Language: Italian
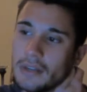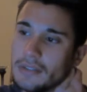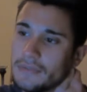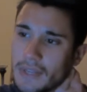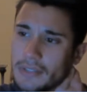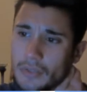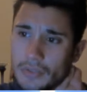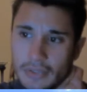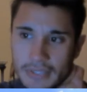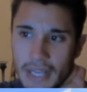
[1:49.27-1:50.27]
Infatti io
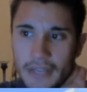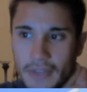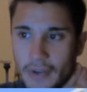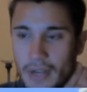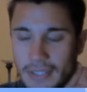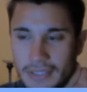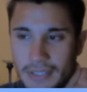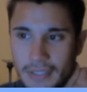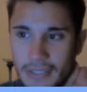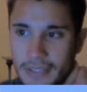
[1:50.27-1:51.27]
sul server ho la
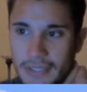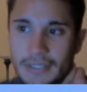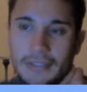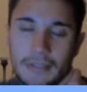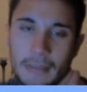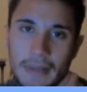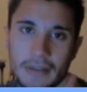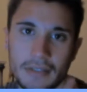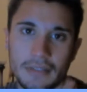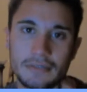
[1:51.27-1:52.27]
skin di
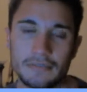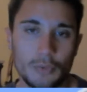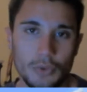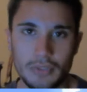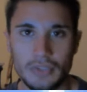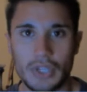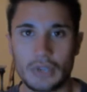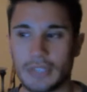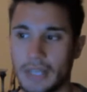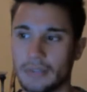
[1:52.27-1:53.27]
Hitman, molti già
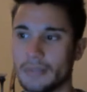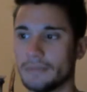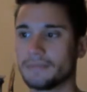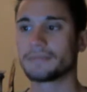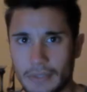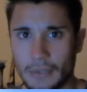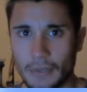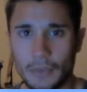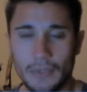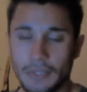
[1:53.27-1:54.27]
lo sanno,
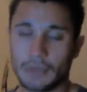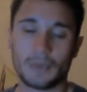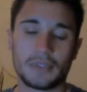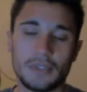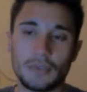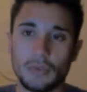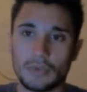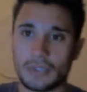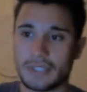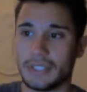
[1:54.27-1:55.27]
quindi con questo è
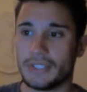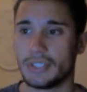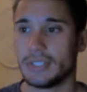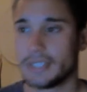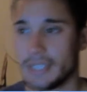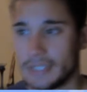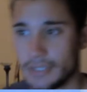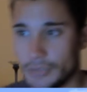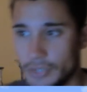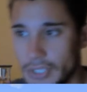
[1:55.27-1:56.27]
tutto, se ci siete
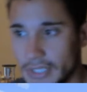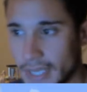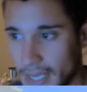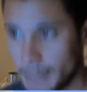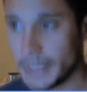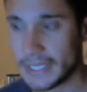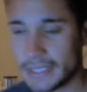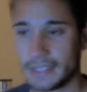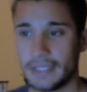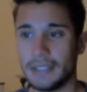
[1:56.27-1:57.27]
riusciti a cambiare
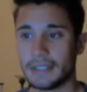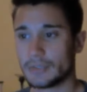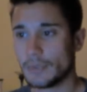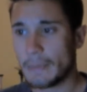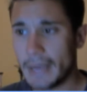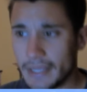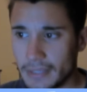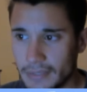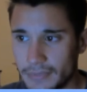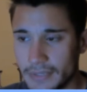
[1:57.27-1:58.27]
skin su
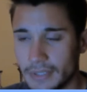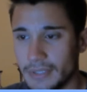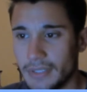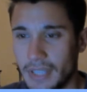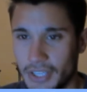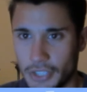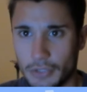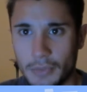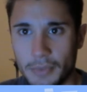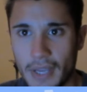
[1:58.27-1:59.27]
Minecraft
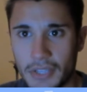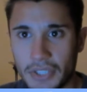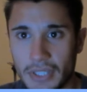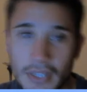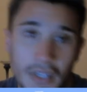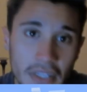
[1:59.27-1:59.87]
lasciate un mi piace